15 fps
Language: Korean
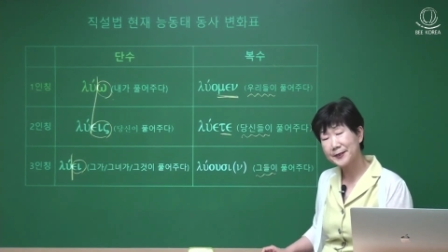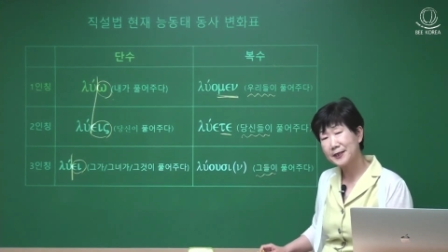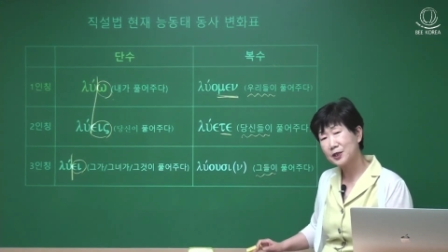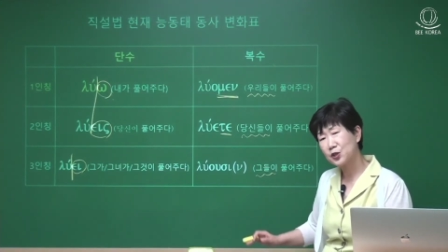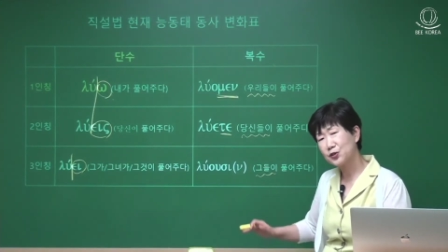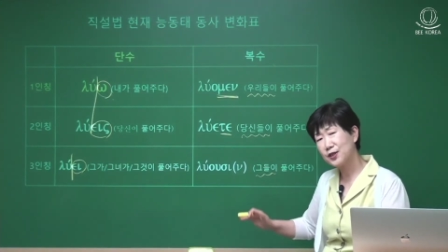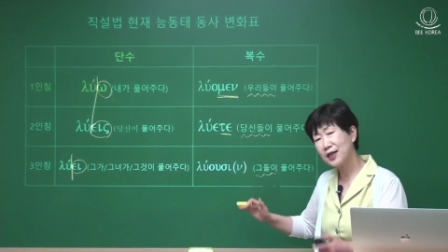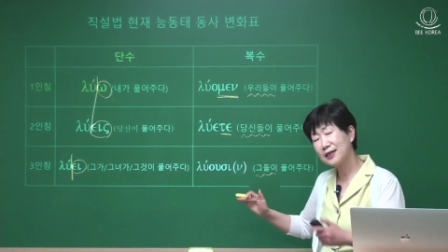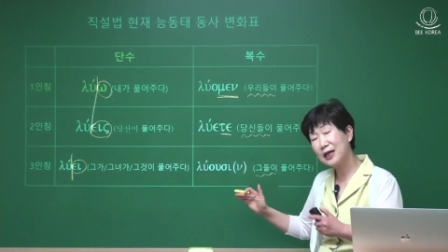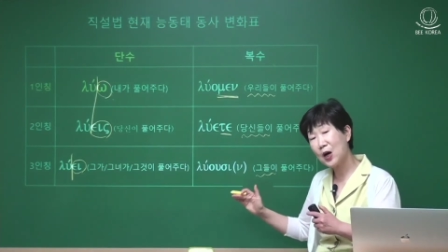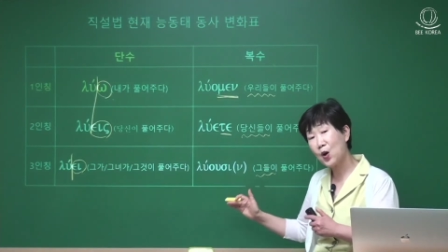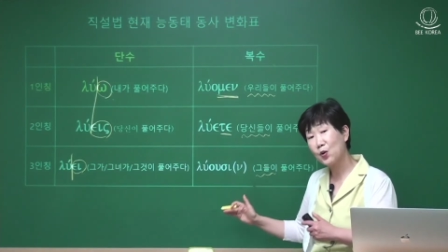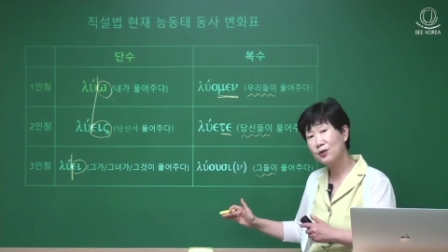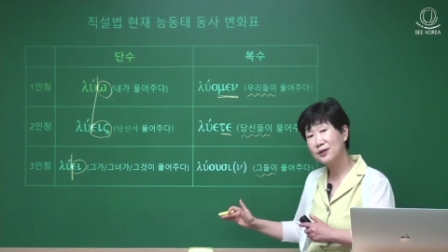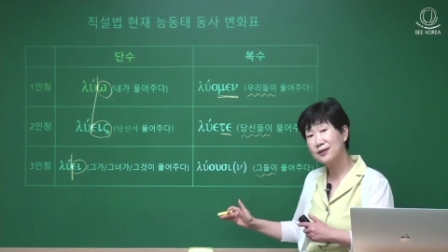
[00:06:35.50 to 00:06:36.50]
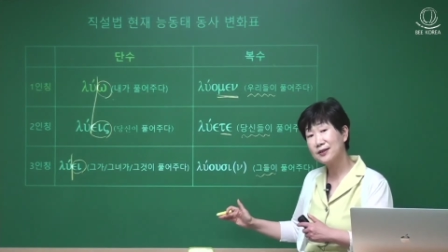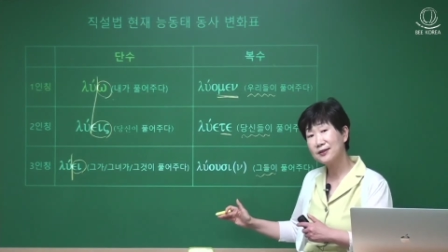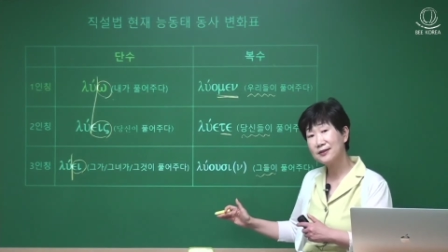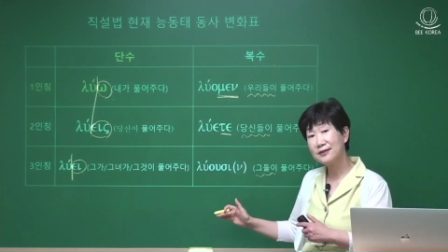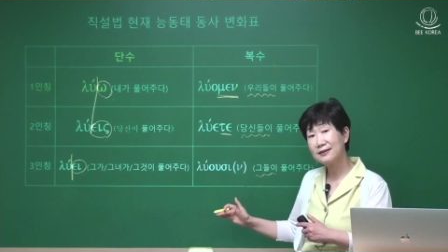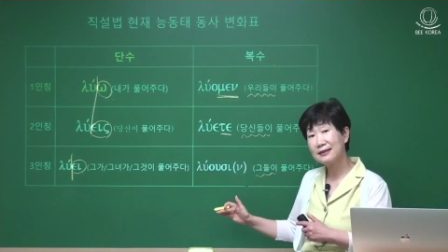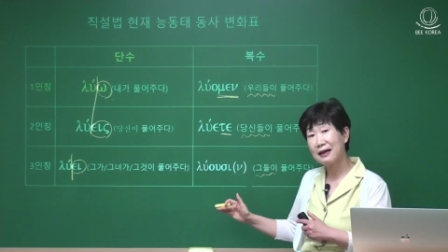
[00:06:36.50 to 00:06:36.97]
뒤에
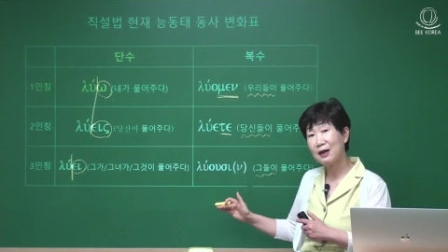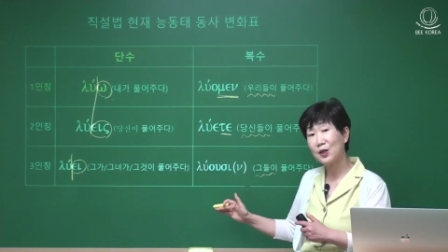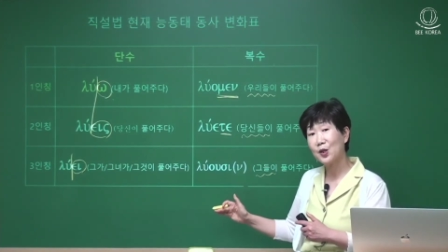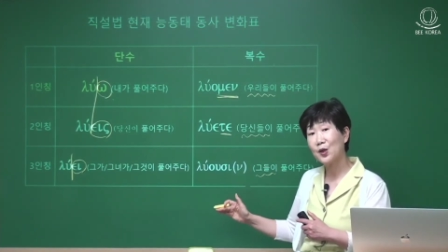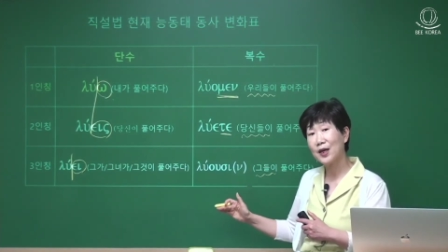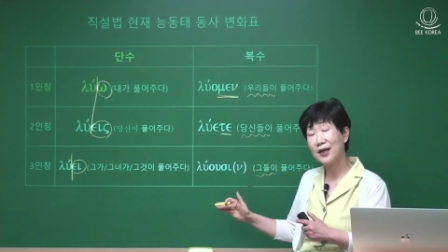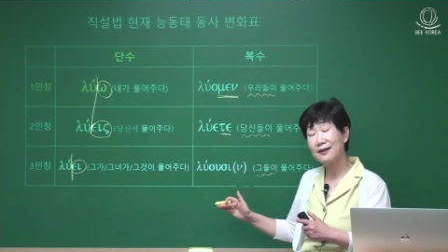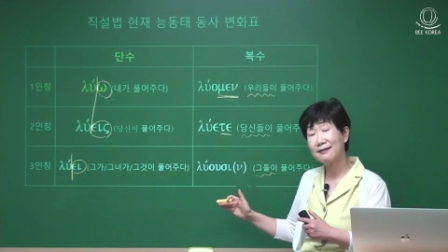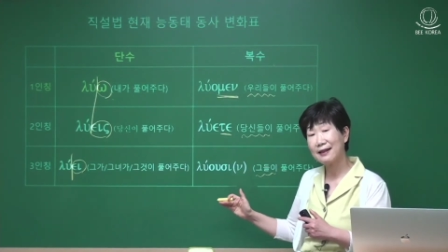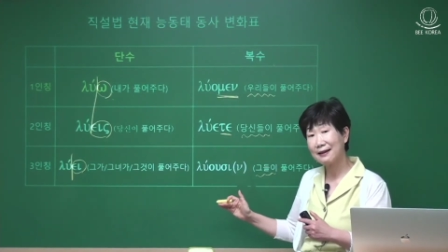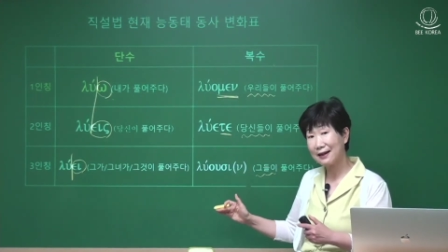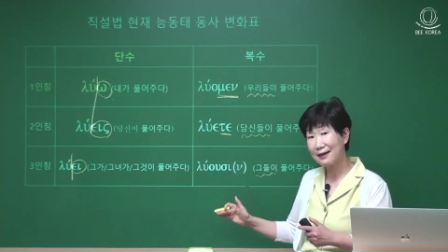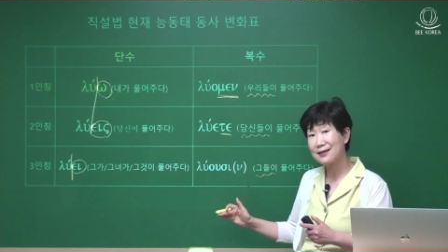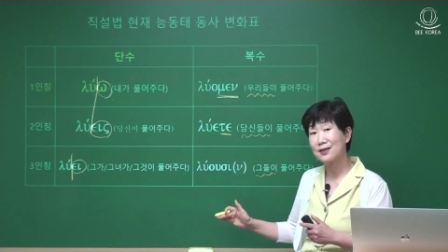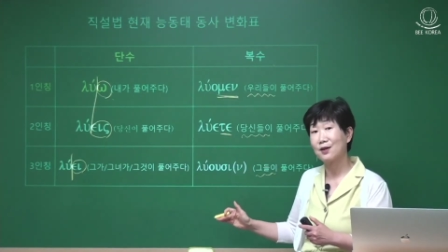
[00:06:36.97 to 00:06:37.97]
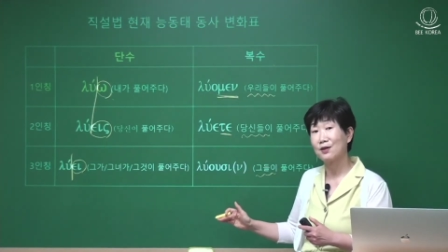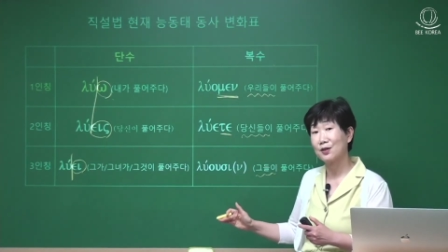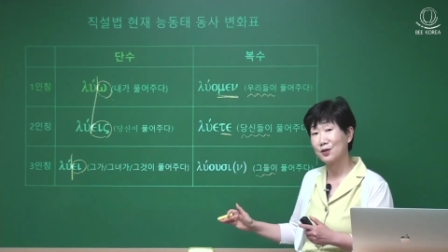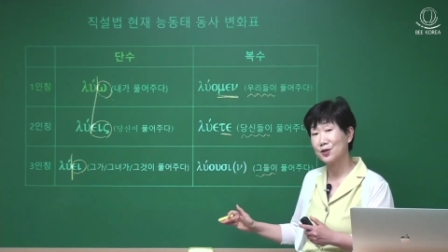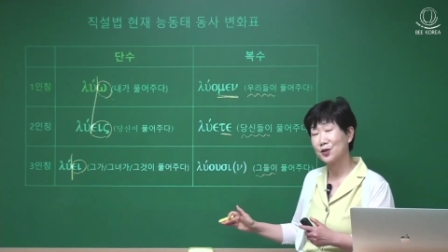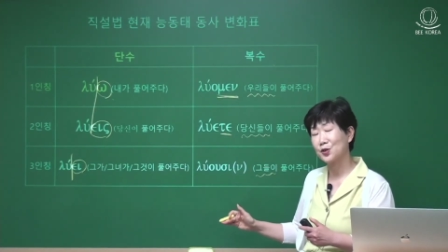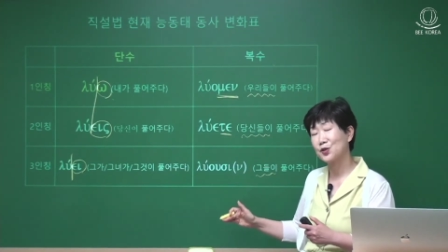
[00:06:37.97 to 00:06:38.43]
나오는 단어에 따라서
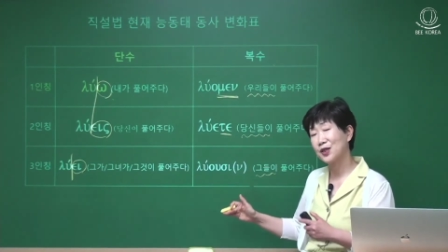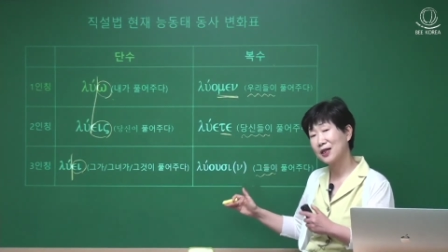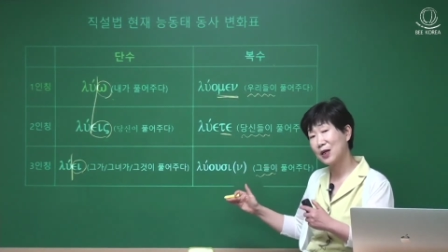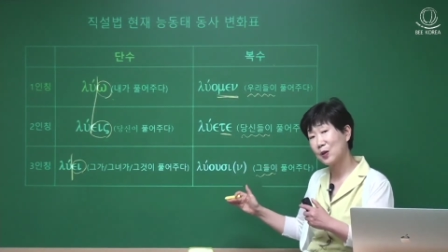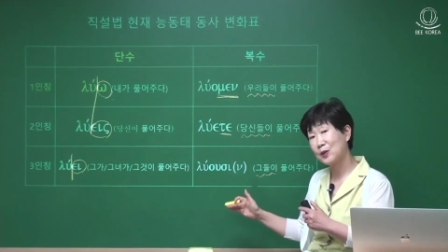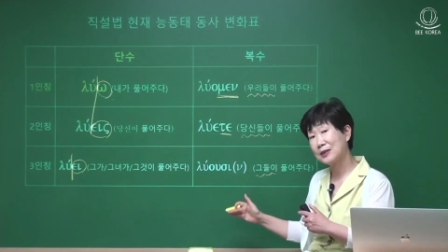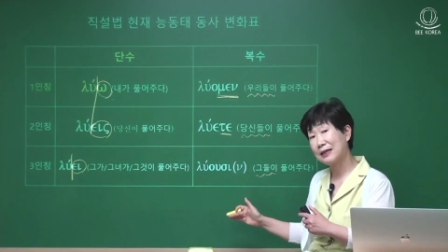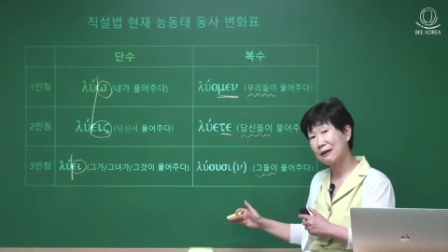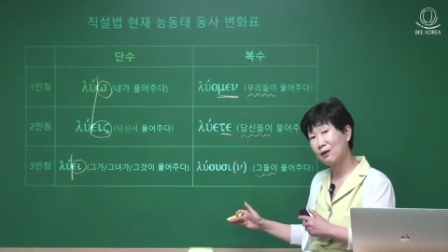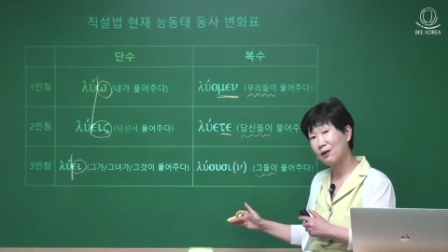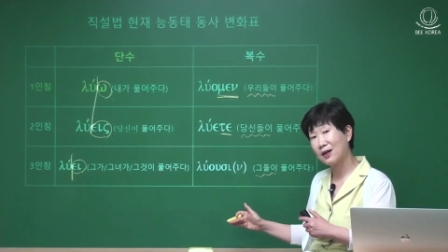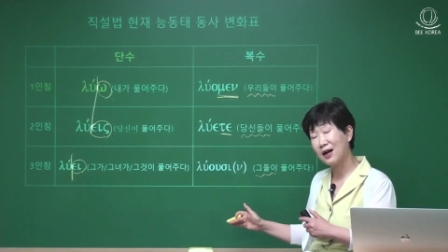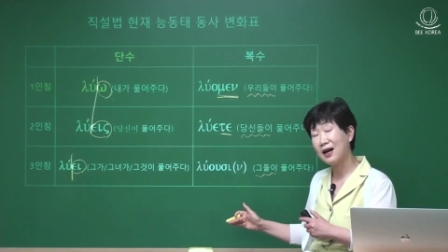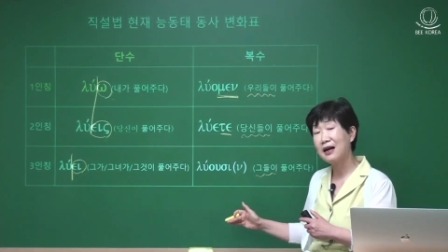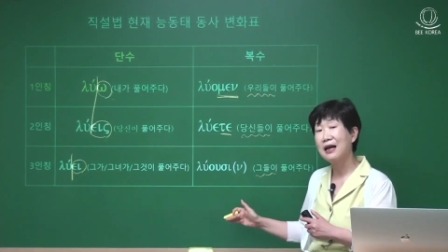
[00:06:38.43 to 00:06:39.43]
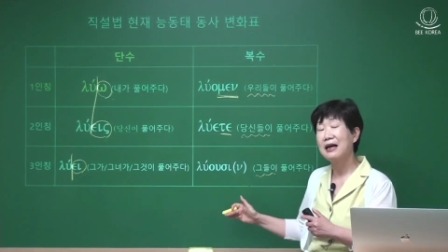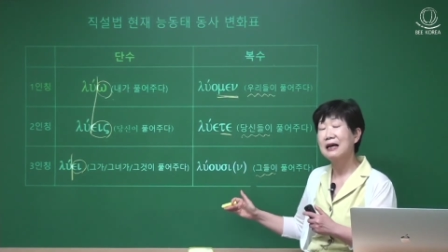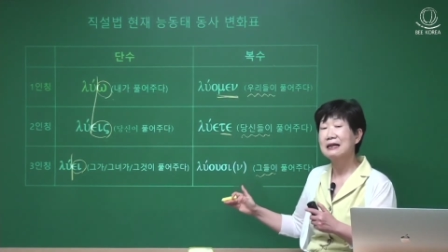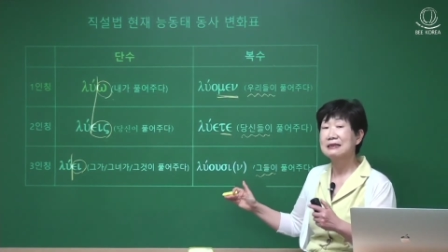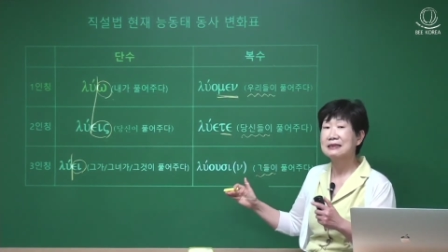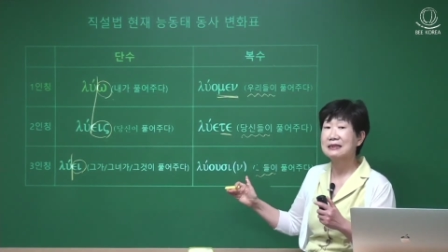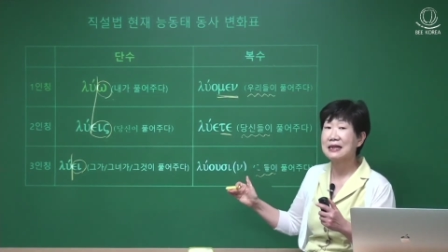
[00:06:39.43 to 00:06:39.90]
그렇죠. 뒤에 나오는 단어가
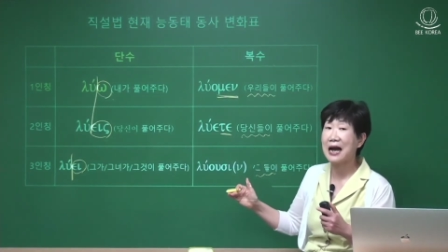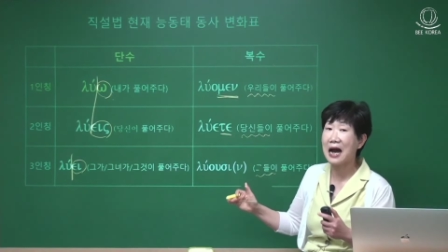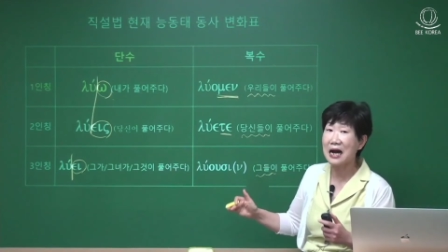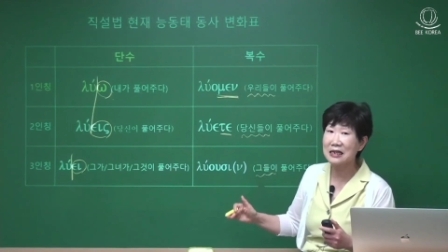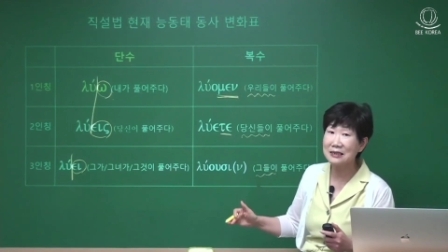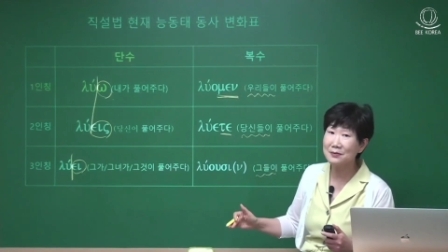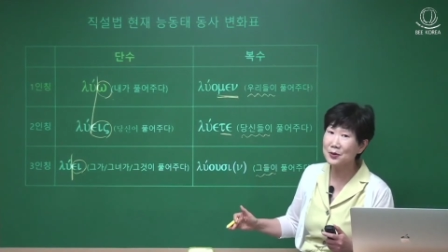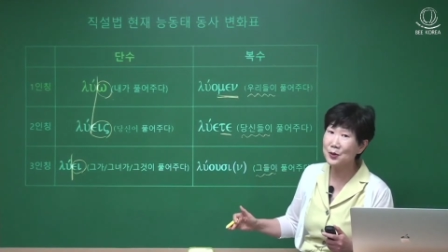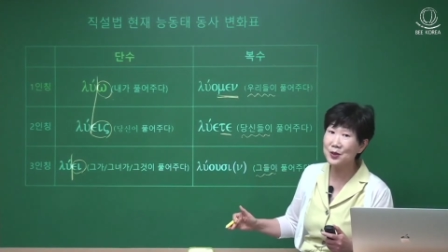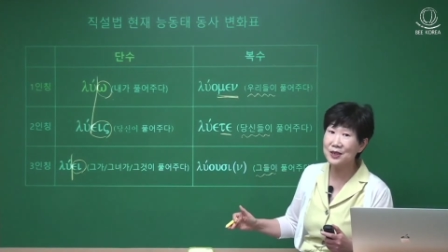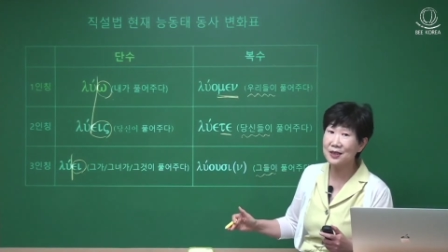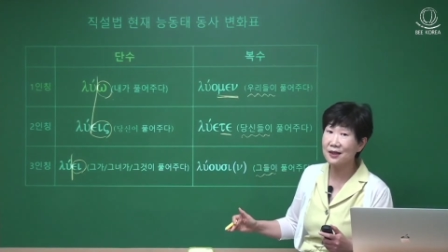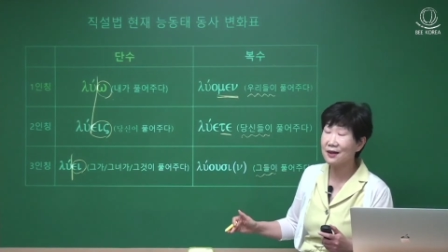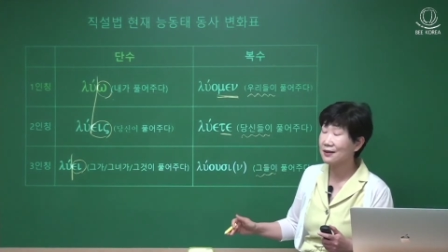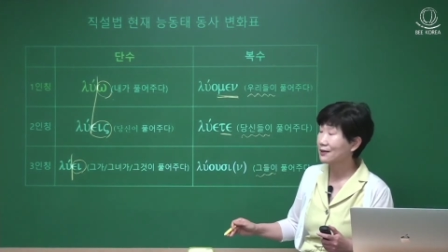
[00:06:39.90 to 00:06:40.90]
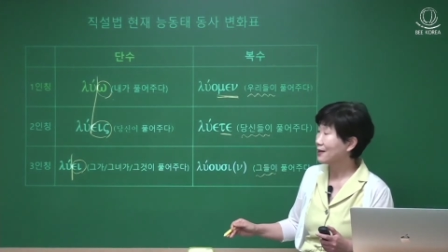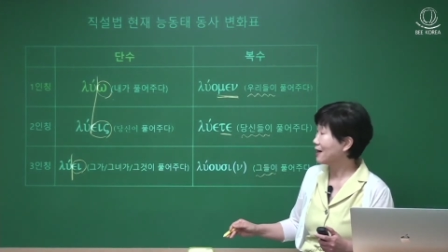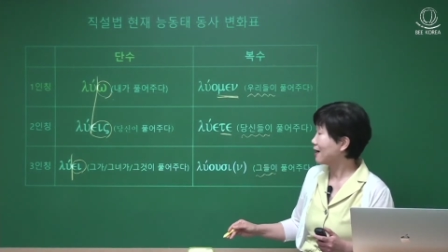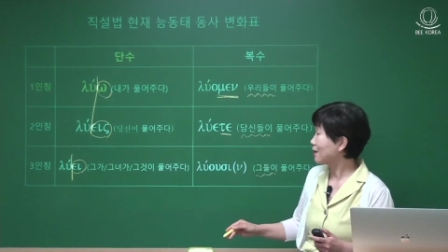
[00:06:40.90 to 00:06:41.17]
자음으로 시작한다.